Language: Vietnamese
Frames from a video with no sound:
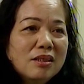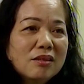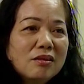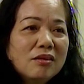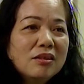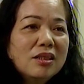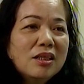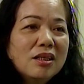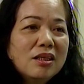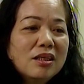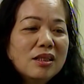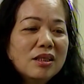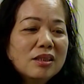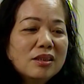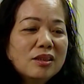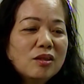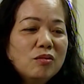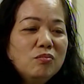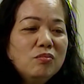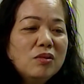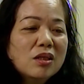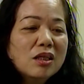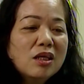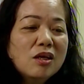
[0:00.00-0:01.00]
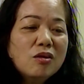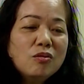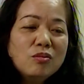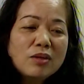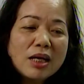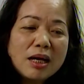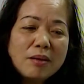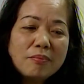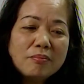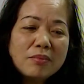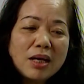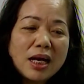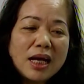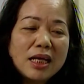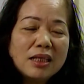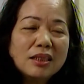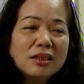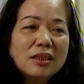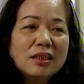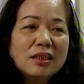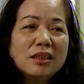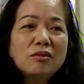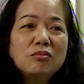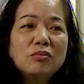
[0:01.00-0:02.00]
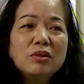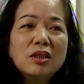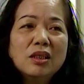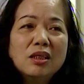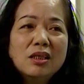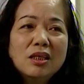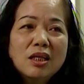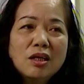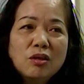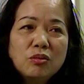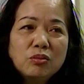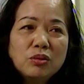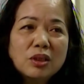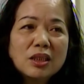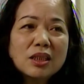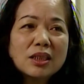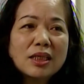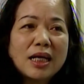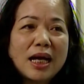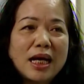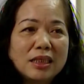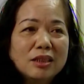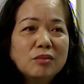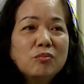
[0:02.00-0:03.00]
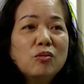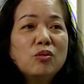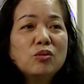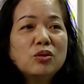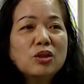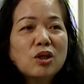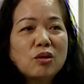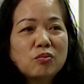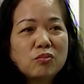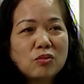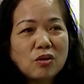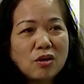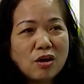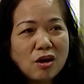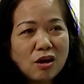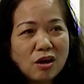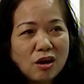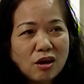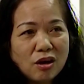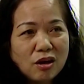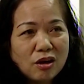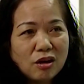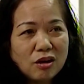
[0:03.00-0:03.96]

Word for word: có thể là sống được lâu năm hai nữa người ta cũng nhớ lâu tất cả những bộ tộc của họ